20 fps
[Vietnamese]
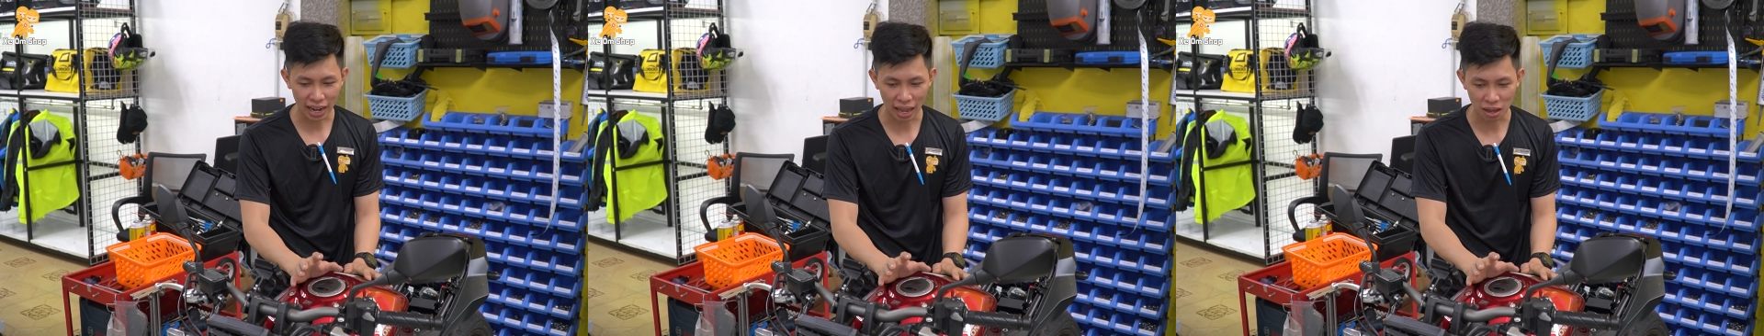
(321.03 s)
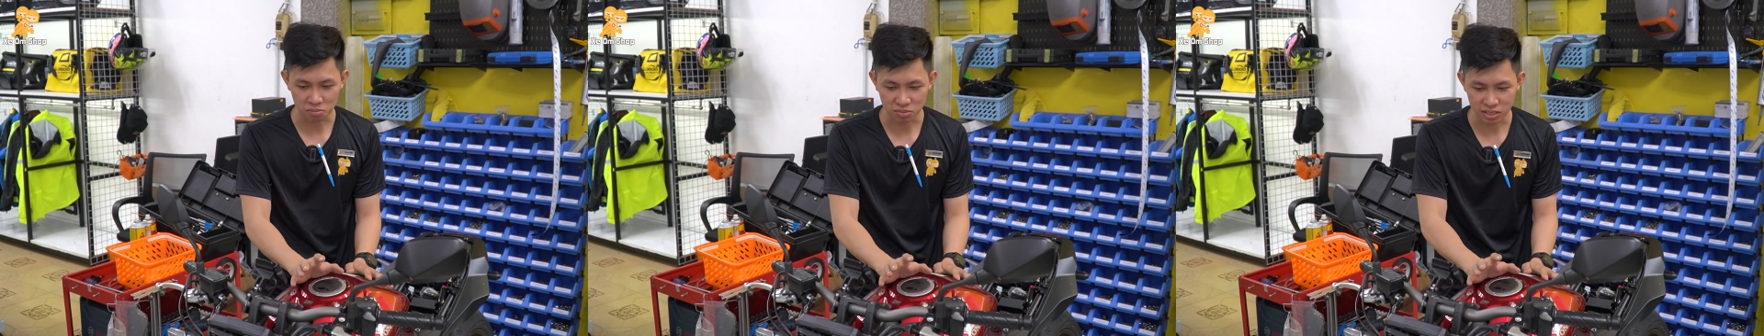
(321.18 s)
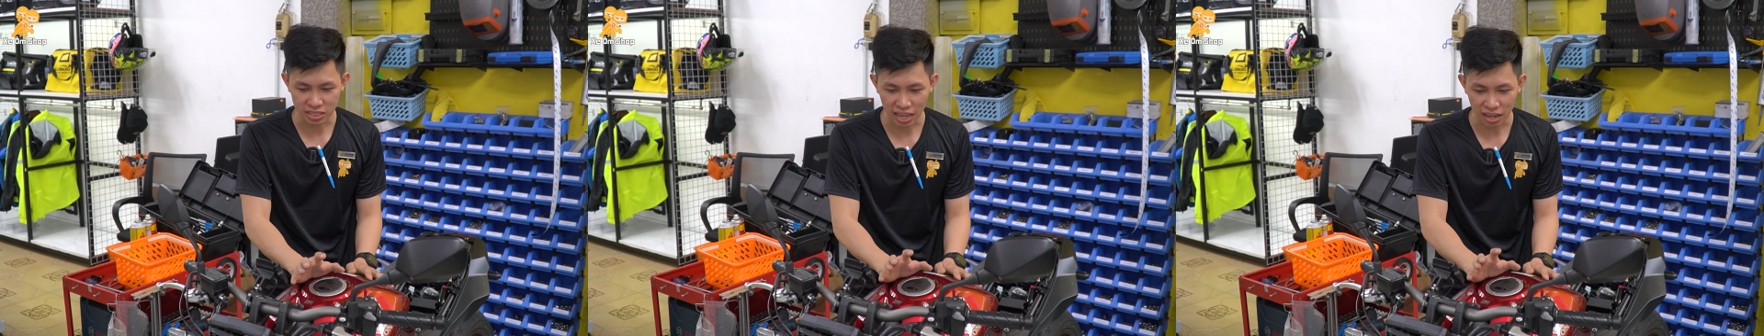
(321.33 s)

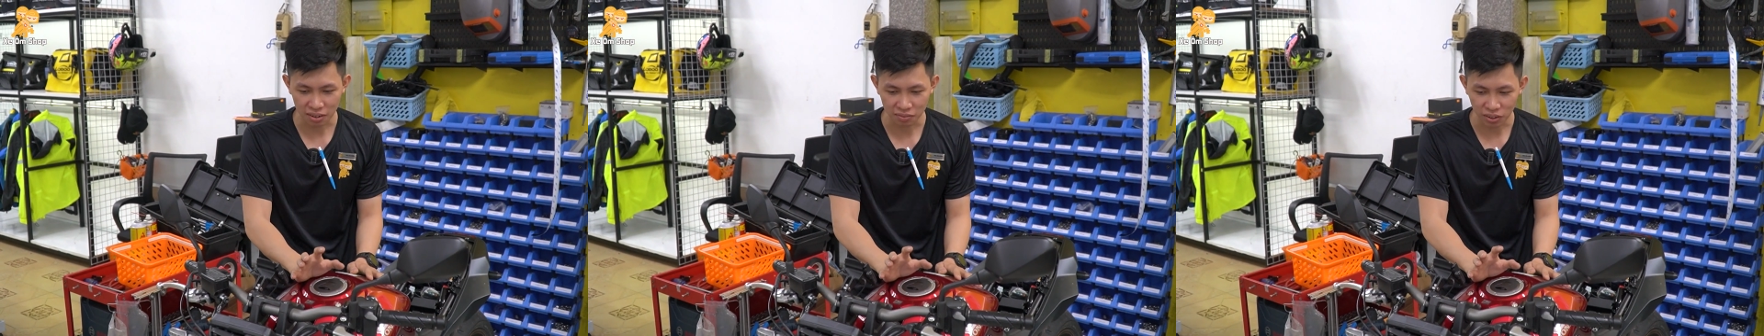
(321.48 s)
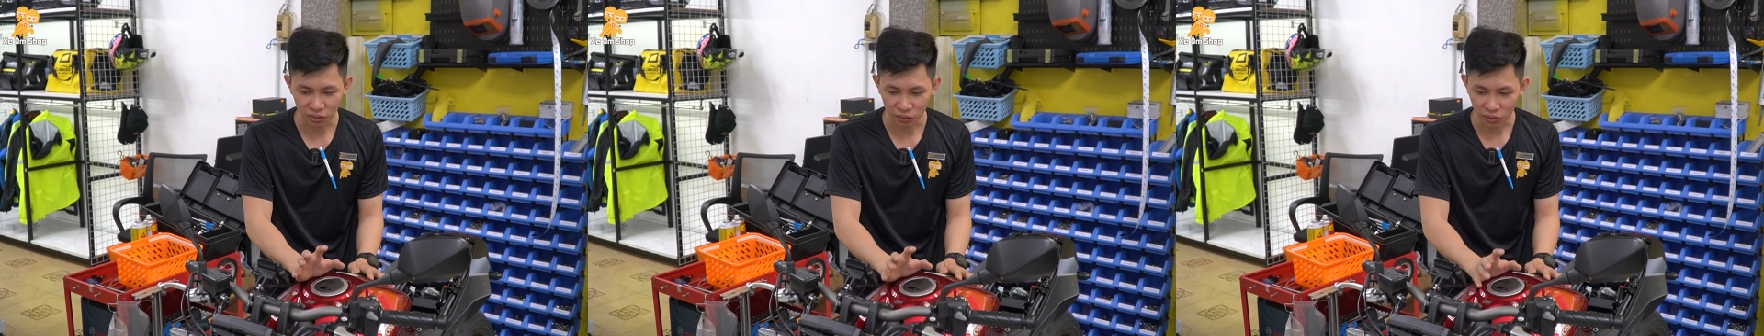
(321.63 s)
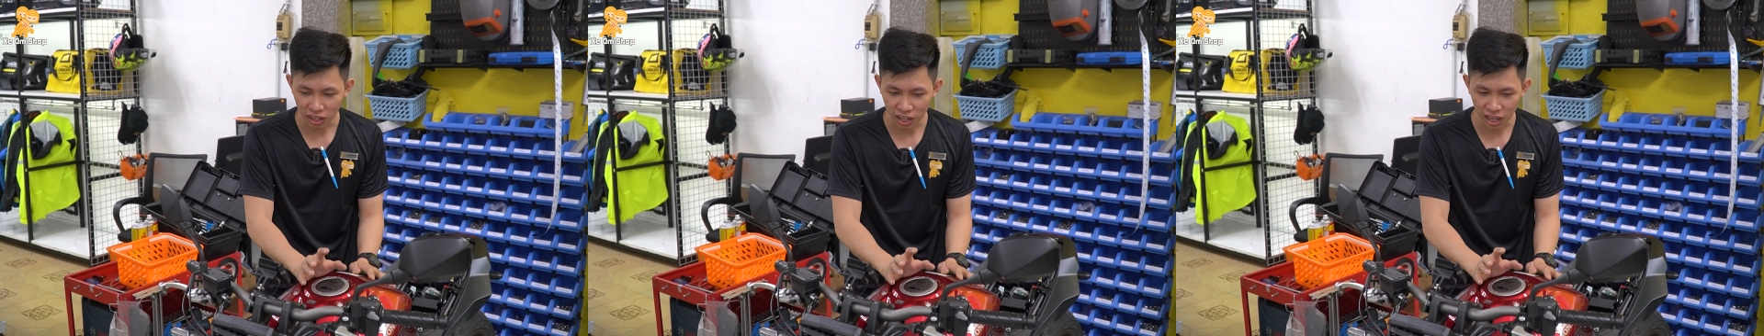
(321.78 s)
làm xe
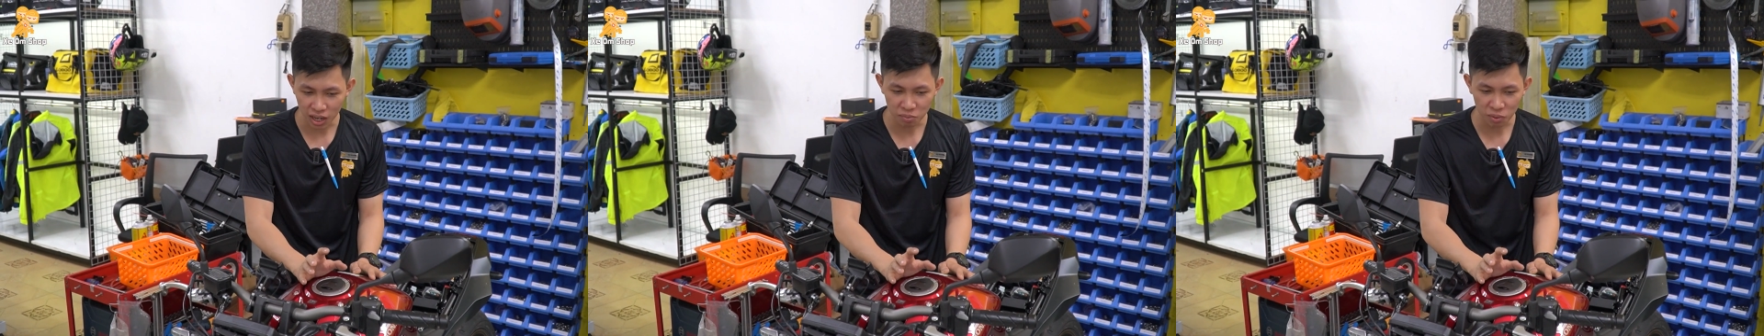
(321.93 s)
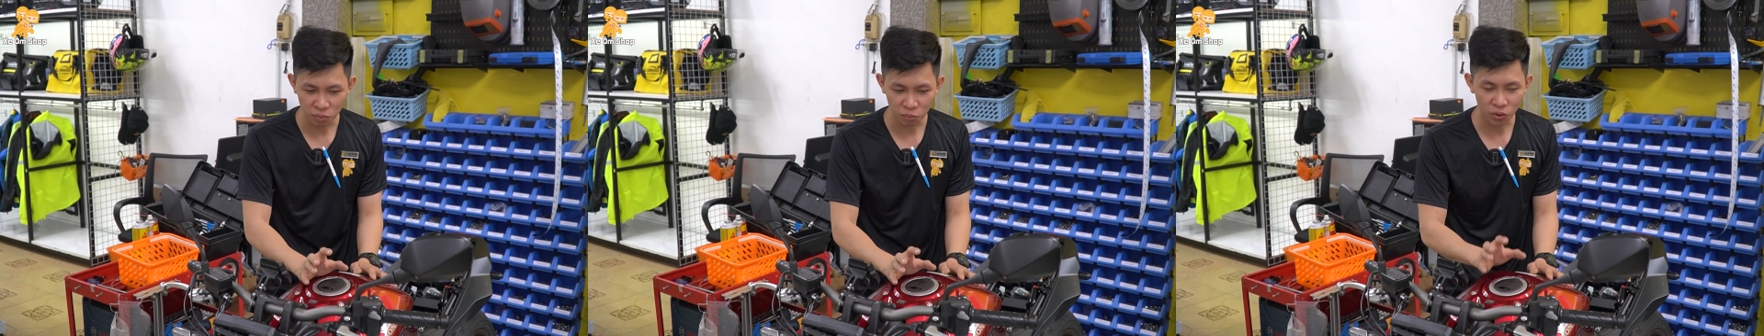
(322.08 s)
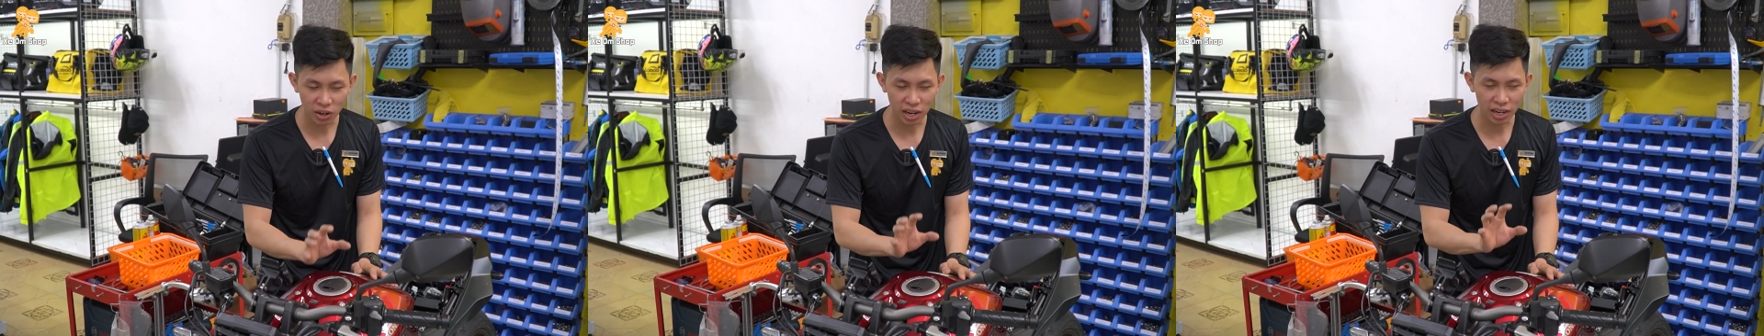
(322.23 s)
phân khối lớn
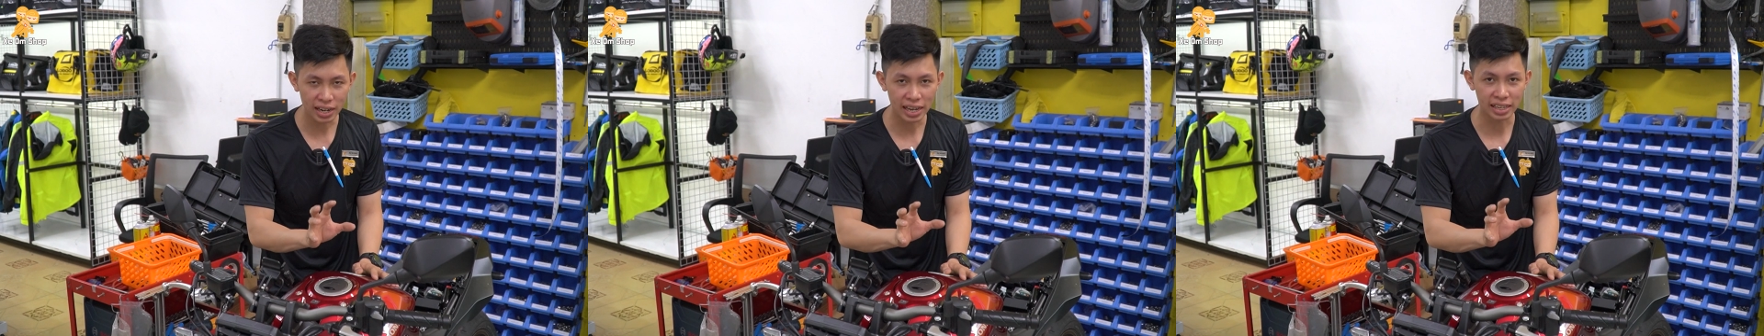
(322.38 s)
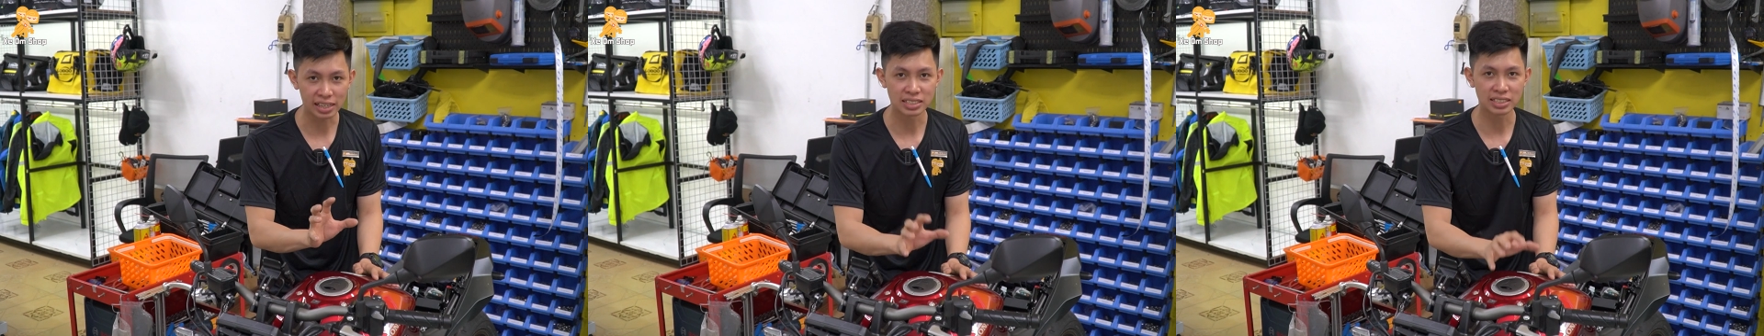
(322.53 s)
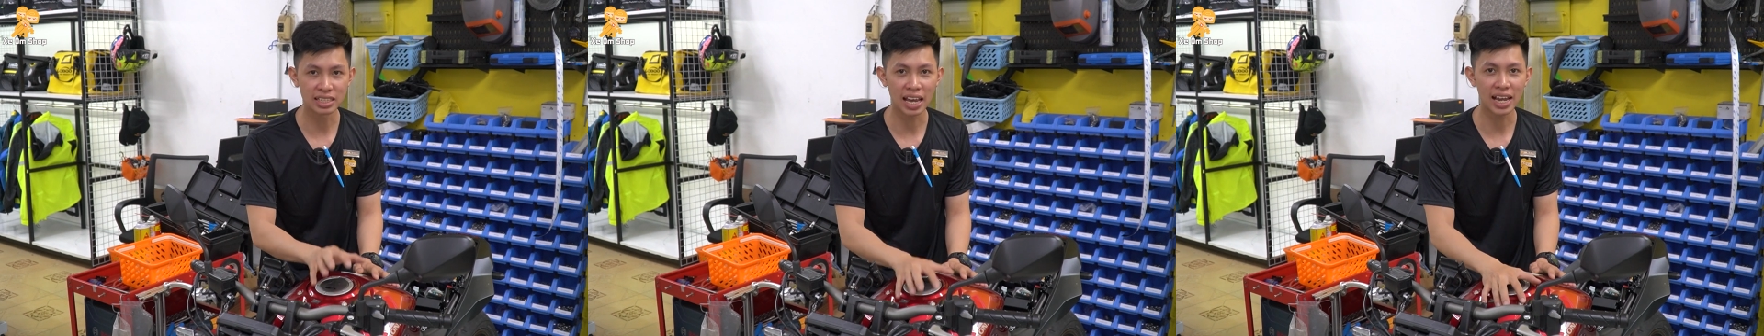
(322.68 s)
mà muốn gắn
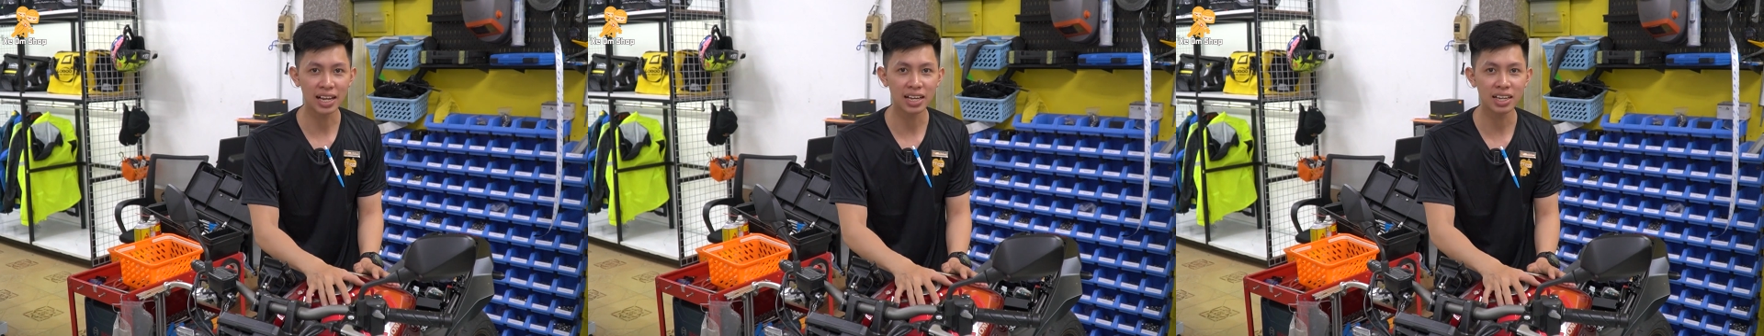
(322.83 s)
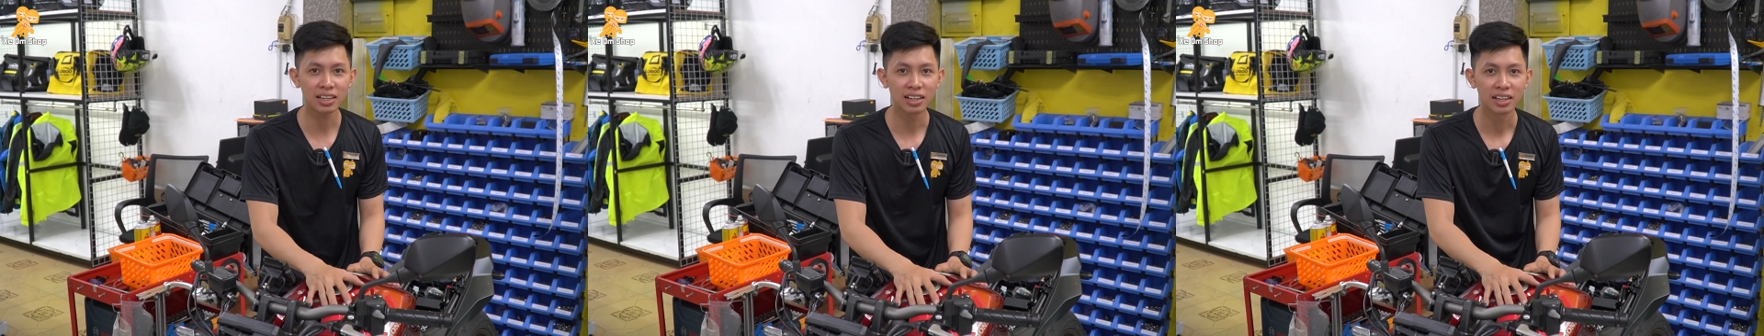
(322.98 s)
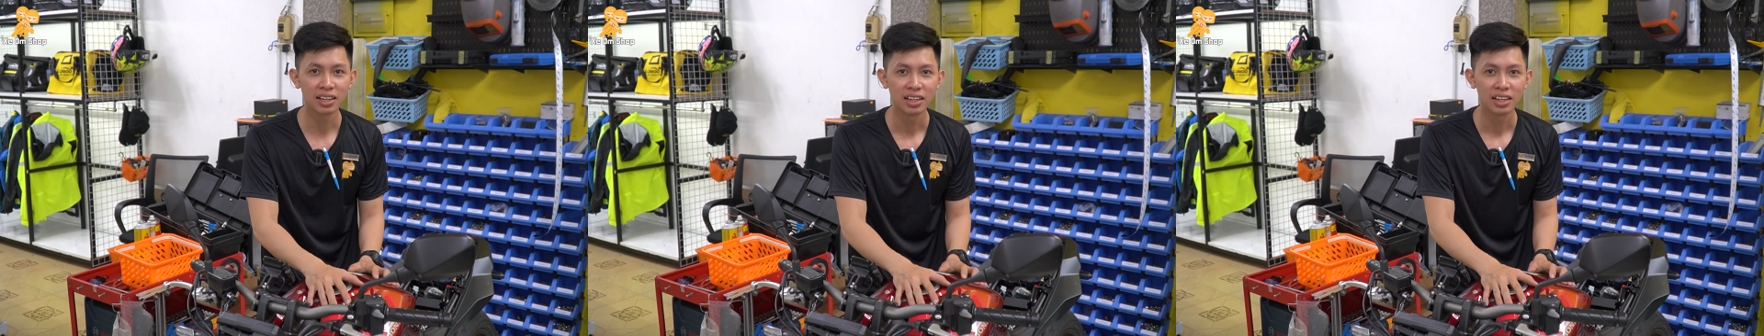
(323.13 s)
đèn chợ sáng á